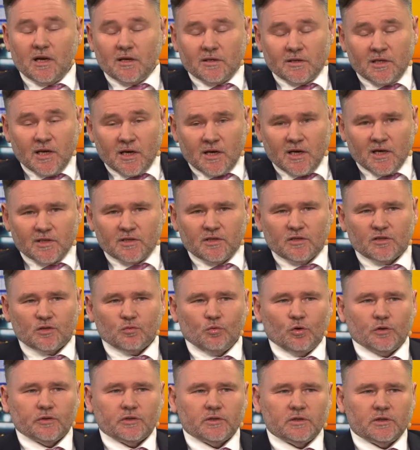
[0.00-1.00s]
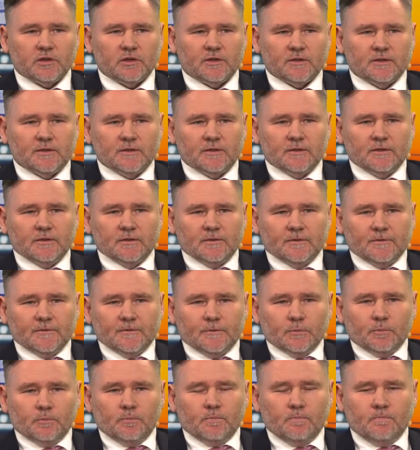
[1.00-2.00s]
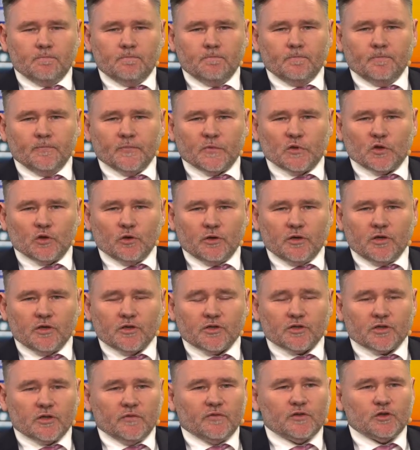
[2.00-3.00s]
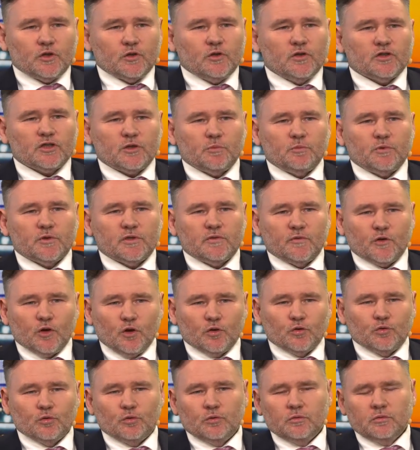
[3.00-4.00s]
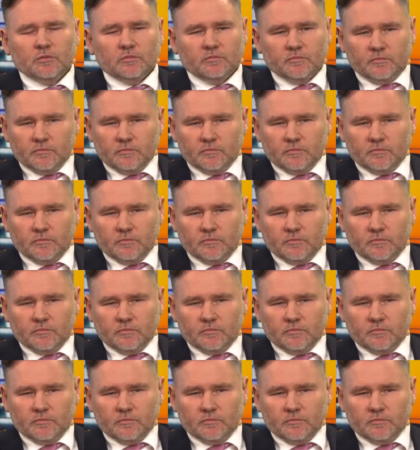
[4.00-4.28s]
kilkaset złotych. Mm, co jeszcze? Wysokie stopy zwrotu.